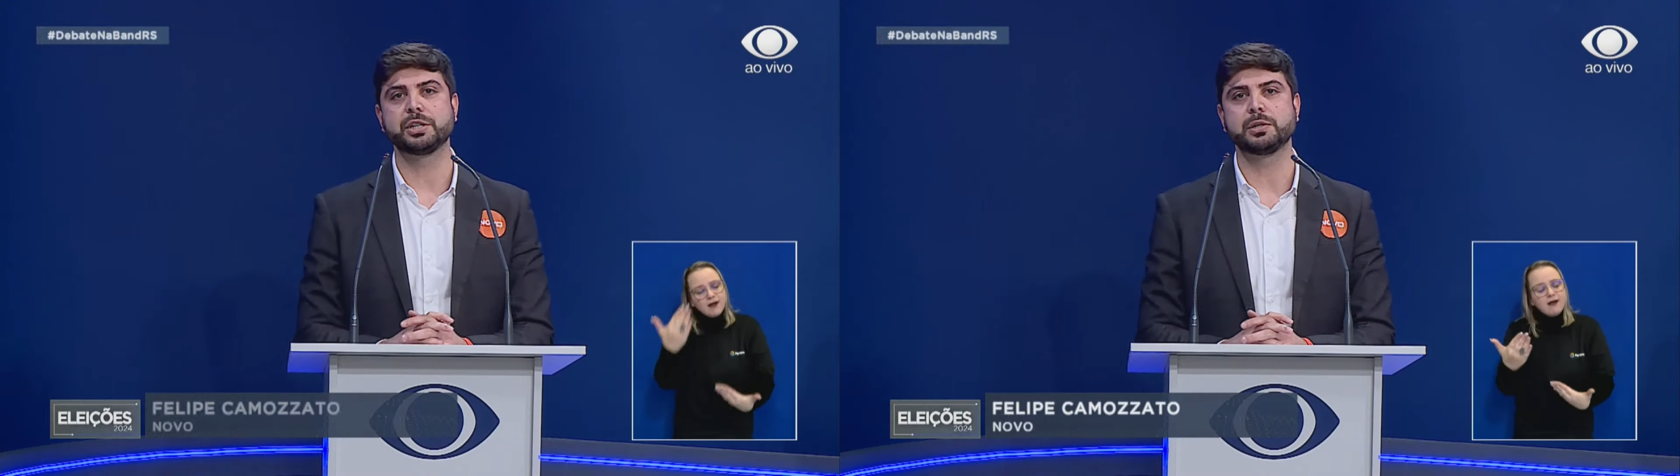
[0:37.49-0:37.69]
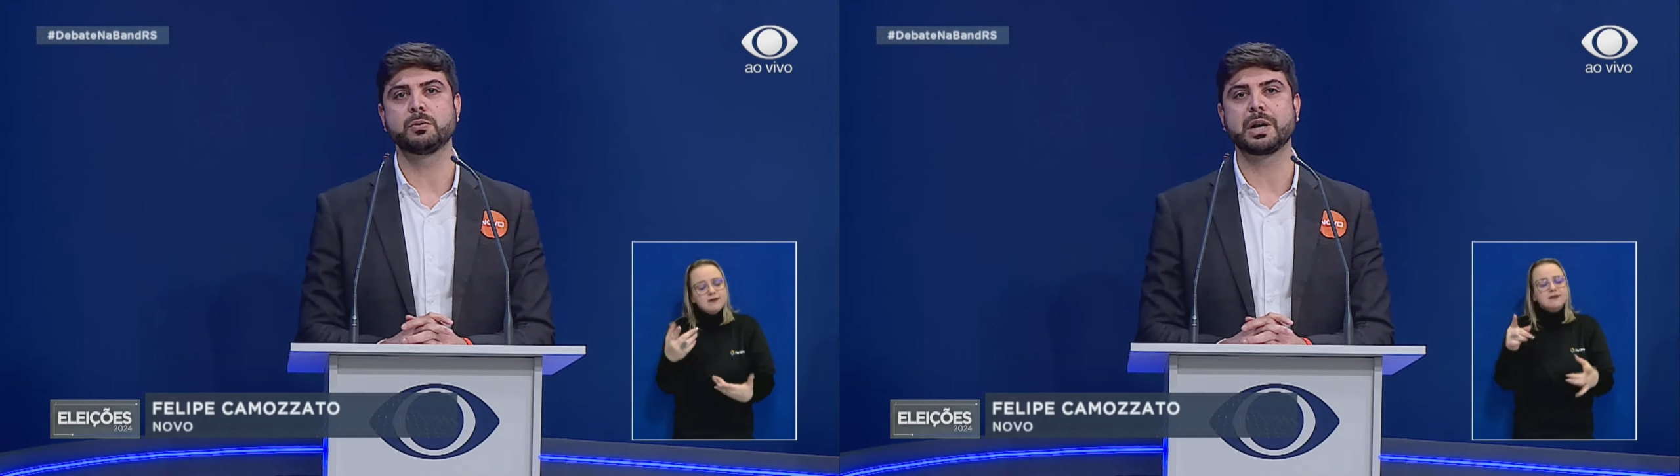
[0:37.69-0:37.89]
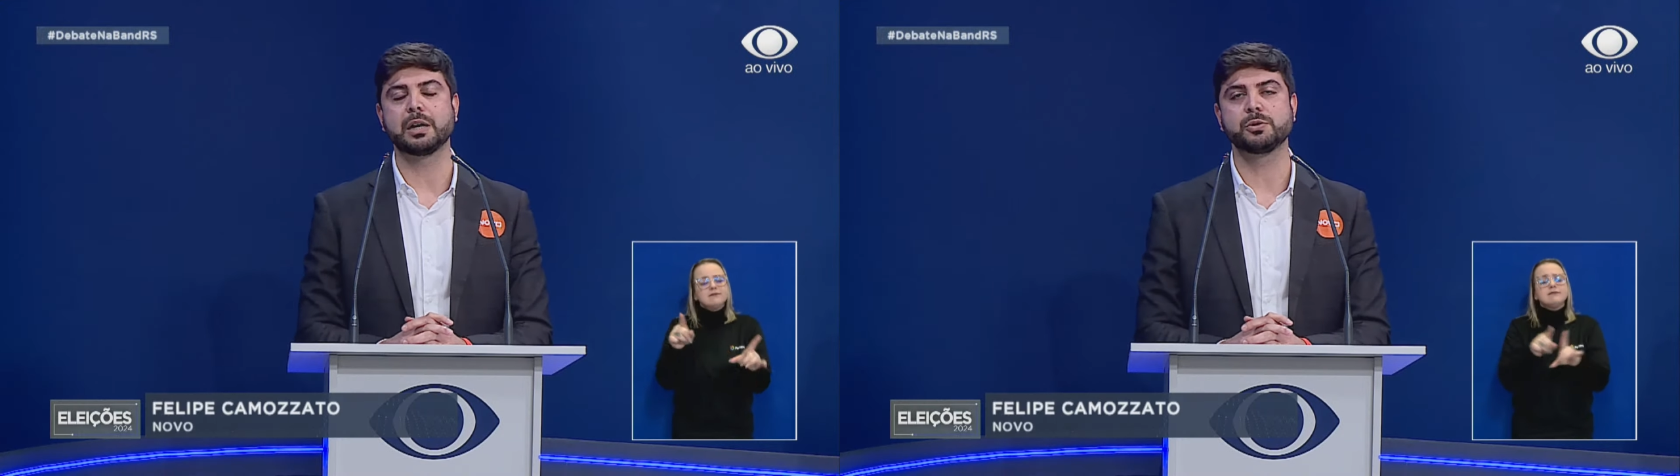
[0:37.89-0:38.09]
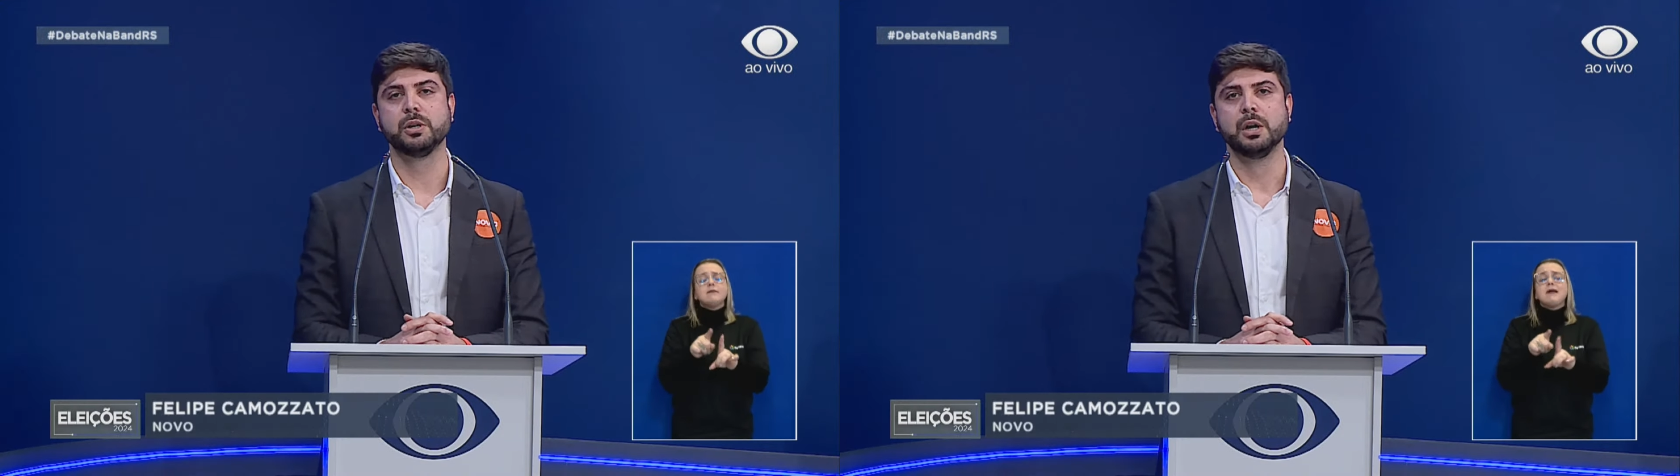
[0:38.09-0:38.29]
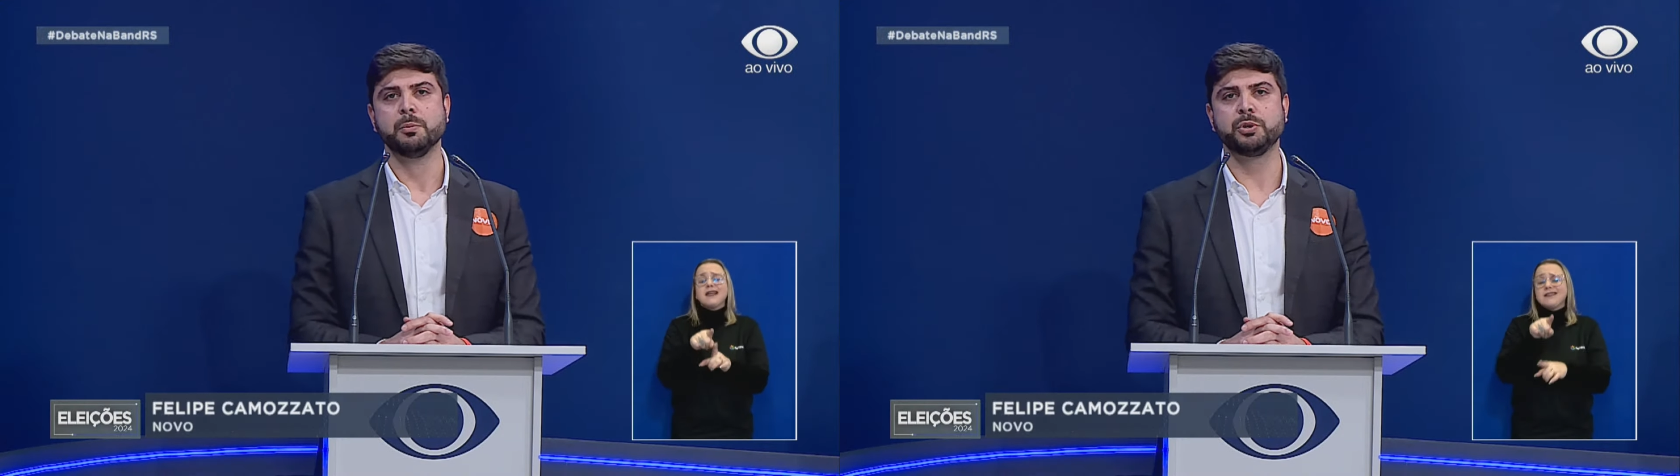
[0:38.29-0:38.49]
esse é um caso
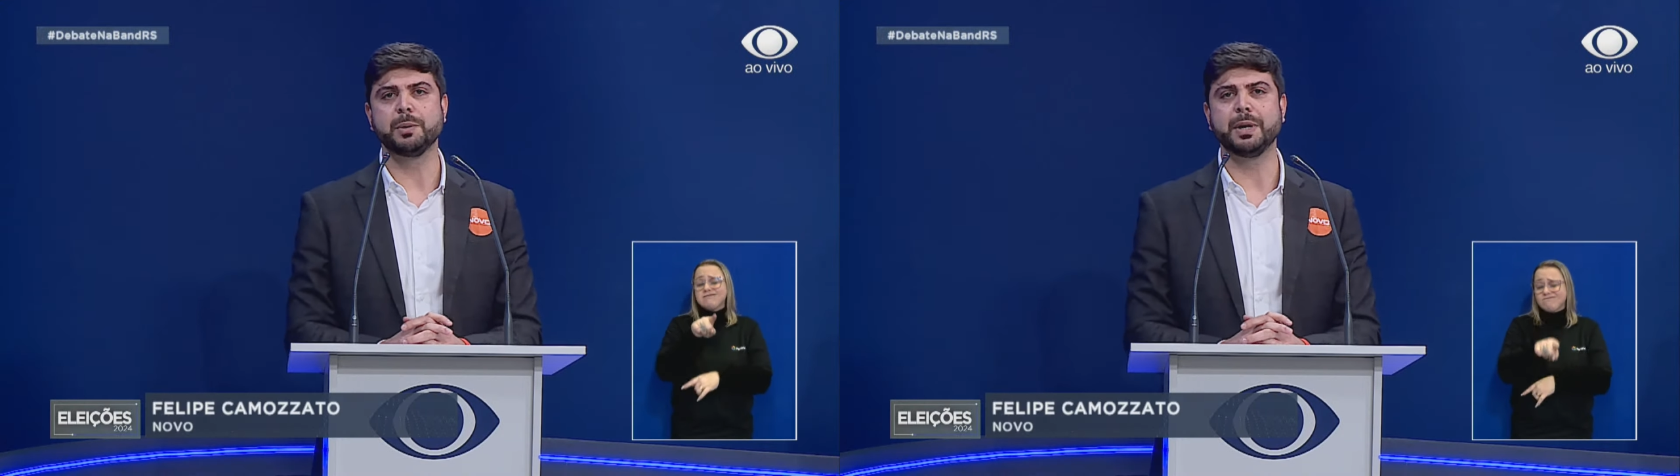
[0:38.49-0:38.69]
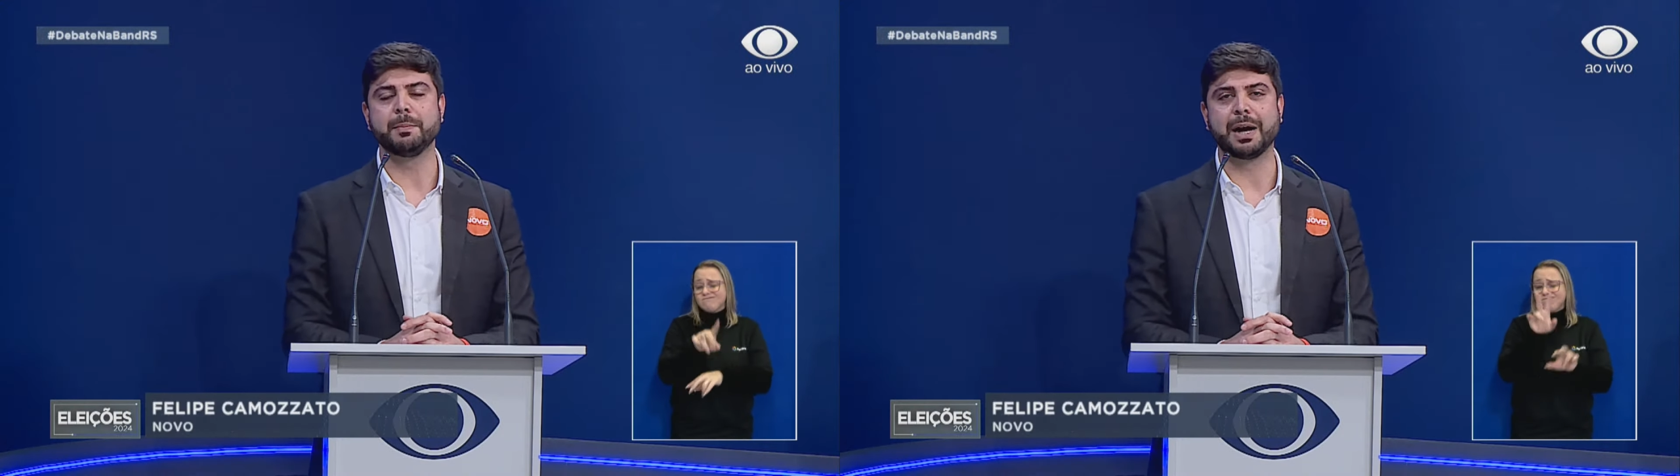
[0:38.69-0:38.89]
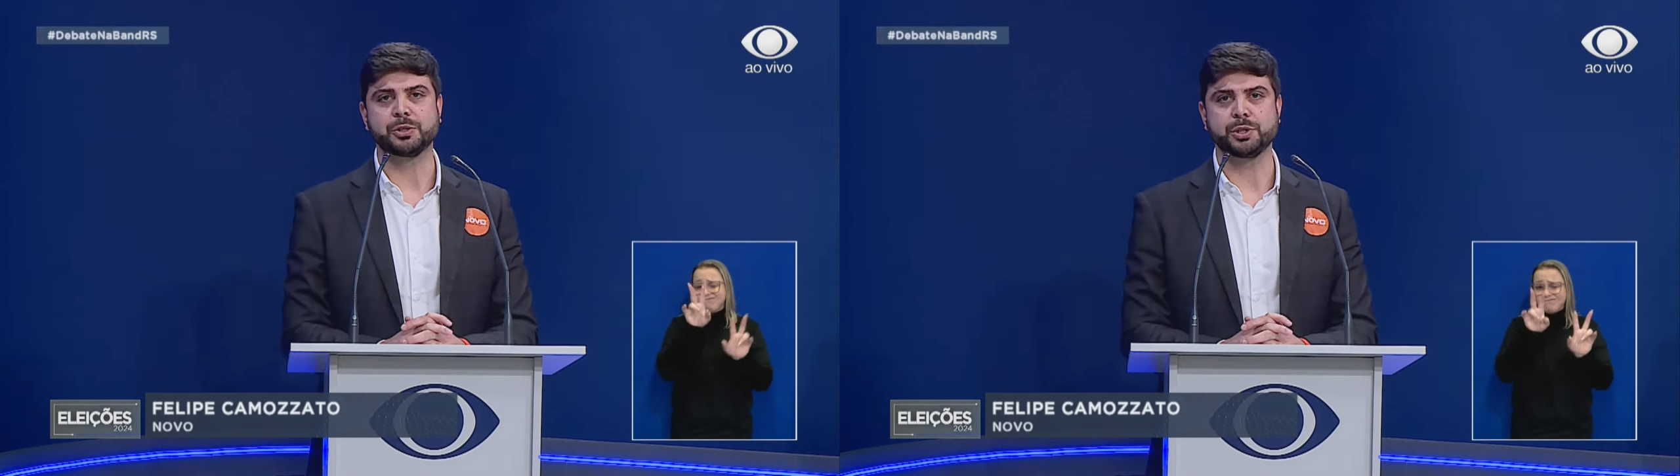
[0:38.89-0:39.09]
muito emblemático.